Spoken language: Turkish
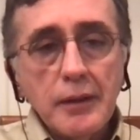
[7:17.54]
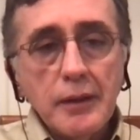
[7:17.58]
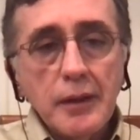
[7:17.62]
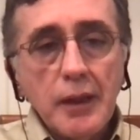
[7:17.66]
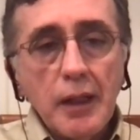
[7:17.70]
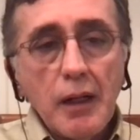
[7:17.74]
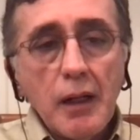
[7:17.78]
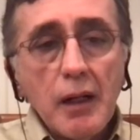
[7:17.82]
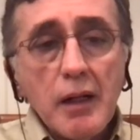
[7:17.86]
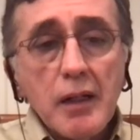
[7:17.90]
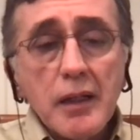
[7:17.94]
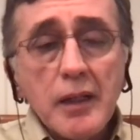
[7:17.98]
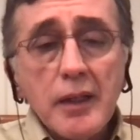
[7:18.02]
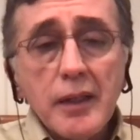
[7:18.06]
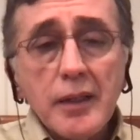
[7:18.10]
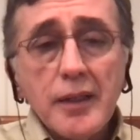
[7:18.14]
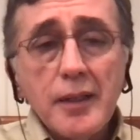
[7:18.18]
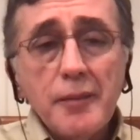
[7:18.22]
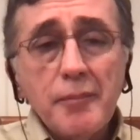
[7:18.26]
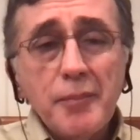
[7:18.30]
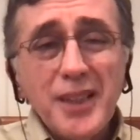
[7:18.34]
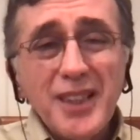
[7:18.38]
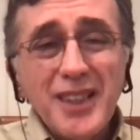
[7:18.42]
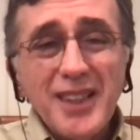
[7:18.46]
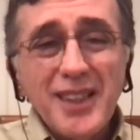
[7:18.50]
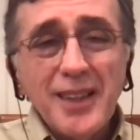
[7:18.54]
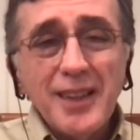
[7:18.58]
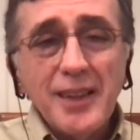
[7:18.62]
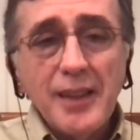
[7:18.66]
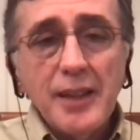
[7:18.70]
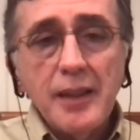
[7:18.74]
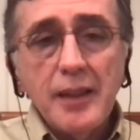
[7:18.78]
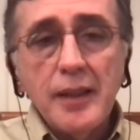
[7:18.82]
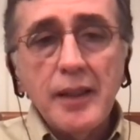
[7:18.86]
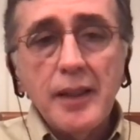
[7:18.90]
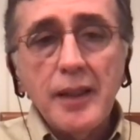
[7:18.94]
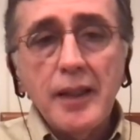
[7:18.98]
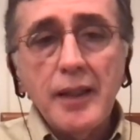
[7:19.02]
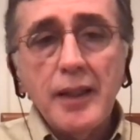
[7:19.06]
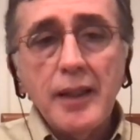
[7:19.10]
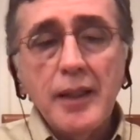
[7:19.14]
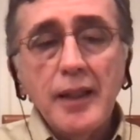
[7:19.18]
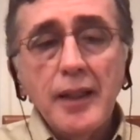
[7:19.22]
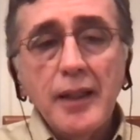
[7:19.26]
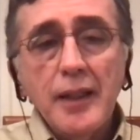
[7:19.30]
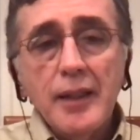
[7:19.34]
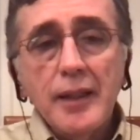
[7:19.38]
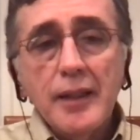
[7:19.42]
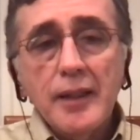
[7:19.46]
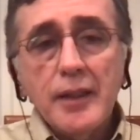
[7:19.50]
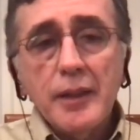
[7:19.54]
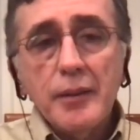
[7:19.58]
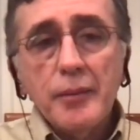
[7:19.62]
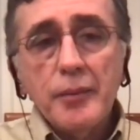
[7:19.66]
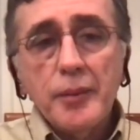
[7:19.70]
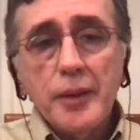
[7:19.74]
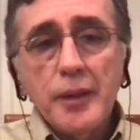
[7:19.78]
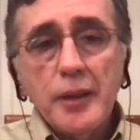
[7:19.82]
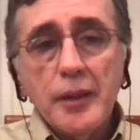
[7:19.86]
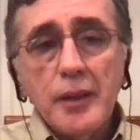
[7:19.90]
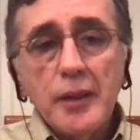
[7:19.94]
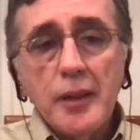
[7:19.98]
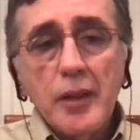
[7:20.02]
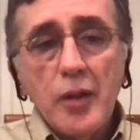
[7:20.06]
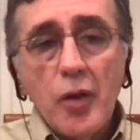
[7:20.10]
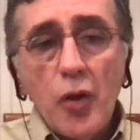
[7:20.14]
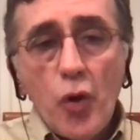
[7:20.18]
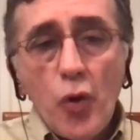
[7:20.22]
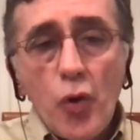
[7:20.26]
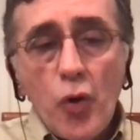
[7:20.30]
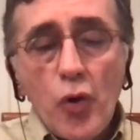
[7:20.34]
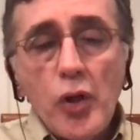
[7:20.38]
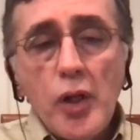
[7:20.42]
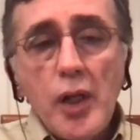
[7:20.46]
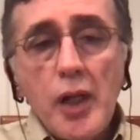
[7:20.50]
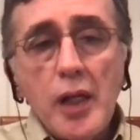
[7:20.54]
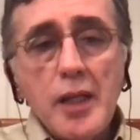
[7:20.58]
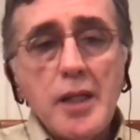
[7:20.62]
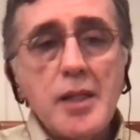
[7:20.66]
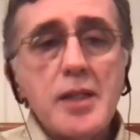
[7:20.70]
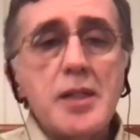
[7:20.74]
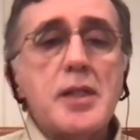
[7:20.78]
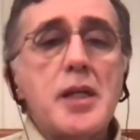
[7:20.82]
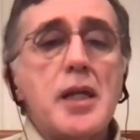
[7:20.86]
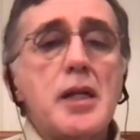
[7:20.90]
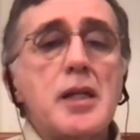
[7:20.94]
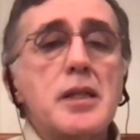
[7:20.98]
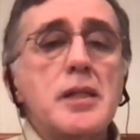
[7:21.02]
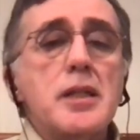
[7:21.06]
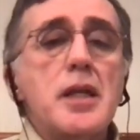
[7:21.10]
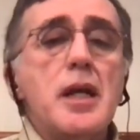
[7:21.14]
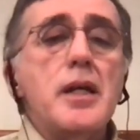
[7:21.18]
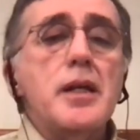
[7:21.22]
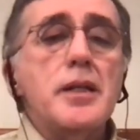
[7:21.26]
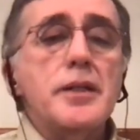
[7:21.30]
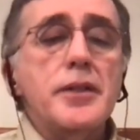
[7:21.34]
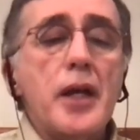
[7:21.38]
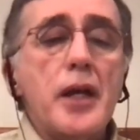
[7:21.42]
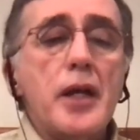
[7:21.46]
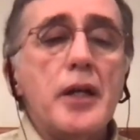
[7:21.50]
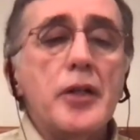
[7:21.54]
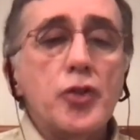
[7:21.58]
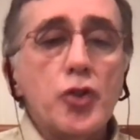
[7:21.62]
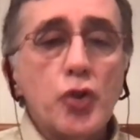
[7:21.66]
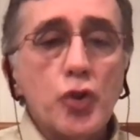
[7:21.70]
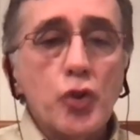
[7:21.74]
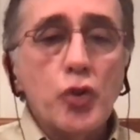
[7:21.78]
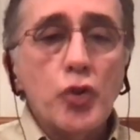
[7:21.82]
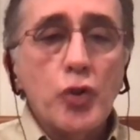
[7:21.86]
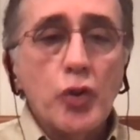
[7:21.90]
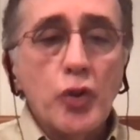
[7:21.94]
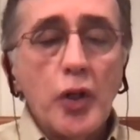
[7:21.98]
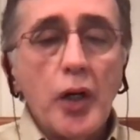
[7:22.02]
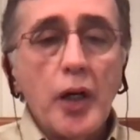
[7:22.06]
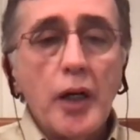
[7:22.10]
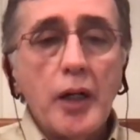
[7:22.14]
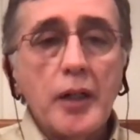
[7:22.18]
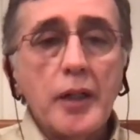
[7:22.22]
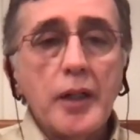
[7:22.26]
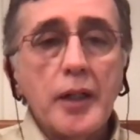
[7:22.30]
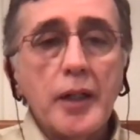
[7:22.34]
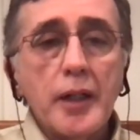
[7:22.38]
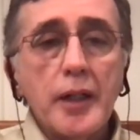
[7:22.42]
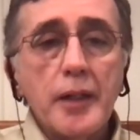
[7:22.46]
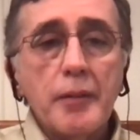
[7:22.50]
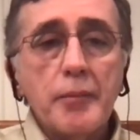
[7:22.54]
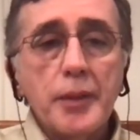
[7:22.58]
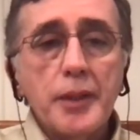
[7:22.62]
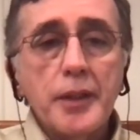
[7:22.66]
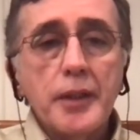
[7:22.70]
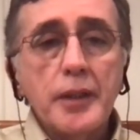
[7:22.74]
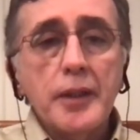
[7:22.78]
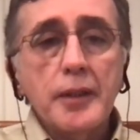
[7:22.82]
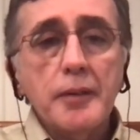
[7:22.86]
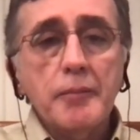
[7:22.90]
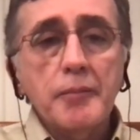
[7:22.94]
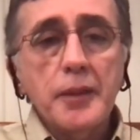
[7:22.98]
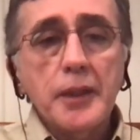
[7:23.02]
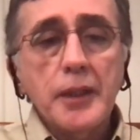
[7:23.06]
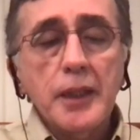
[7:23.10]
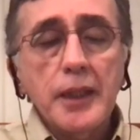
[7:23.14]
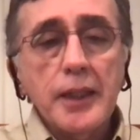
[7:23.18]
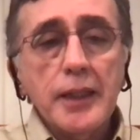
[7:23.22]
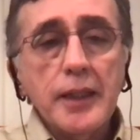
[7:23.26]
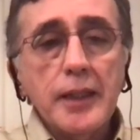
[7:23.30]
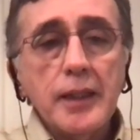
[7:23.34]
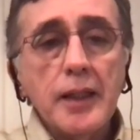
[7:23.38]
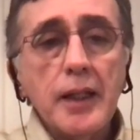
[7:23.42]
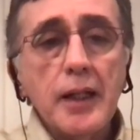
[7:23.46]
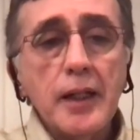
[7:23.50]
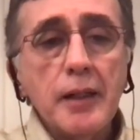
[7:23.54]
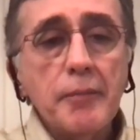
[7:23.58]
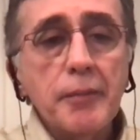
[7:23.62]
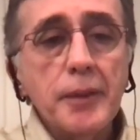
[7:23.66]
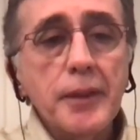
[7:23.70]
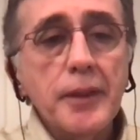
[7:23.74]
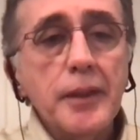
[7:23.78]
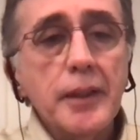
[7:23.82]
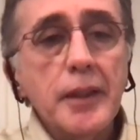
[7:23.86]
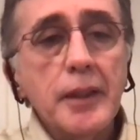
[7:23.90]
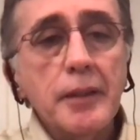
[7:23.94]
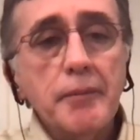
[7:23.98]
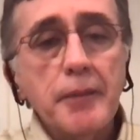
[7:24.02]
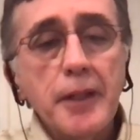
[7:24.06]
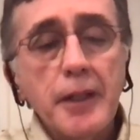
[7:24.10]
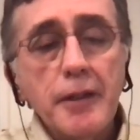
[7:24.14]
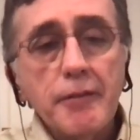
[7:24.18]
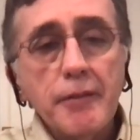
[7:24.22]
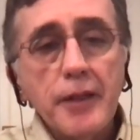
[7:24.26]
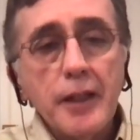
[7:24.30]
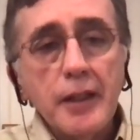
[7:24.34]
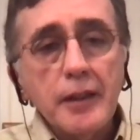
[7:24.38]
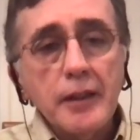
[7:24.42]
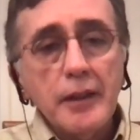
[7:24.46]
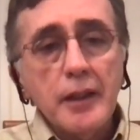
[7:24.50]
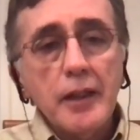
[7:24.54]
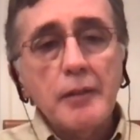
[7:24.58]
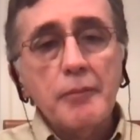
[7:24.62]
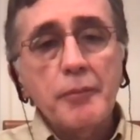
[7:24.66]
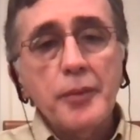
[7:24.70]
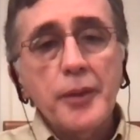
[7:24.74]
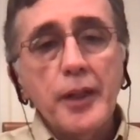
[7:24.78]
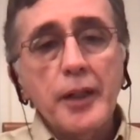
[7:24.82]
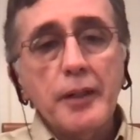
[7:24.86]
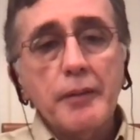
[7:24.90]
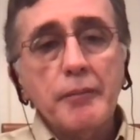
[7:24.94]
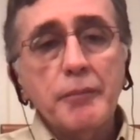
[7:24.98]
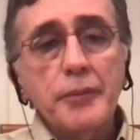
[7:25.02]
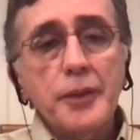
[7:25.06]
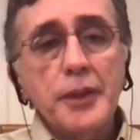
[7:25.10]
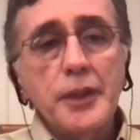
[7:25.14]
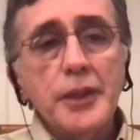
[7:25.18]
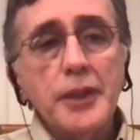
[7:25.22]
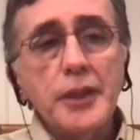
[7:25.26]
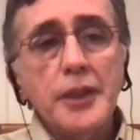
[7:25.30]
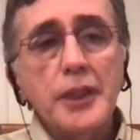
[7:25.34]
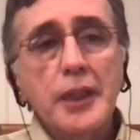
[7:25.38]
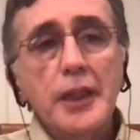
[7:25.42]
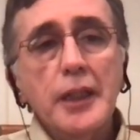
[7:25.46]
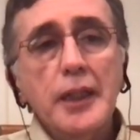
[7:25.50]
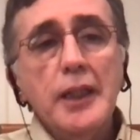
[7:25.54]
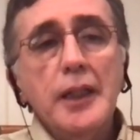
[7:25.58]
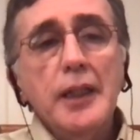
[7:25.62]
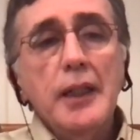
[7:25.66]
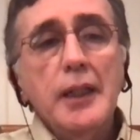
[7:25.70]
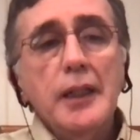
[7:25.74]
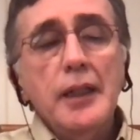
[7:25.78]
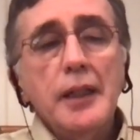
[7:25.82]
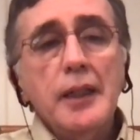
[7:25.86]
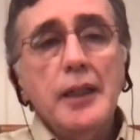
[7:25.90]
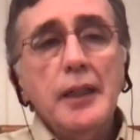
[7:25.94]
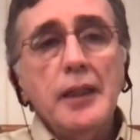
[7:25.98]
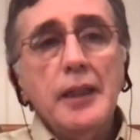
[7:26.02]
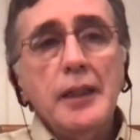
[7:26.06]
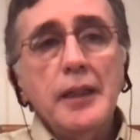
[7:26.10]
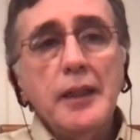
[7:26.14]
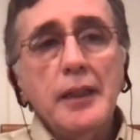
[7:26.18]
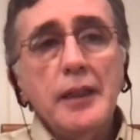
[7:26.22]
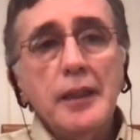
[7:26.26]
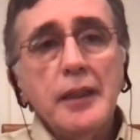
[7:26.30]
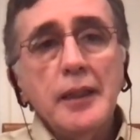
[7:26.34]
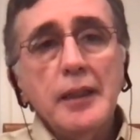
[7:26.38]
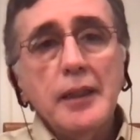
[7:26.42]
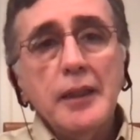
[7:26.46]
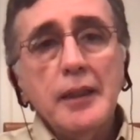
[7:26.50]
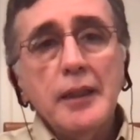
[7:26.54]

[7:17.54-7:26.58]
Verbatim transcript: arkada bir şekilde Tabii öyle insanlar daha çok arkaya bir takım kayıtlar, bir takım evraklar bırakmış. Ee,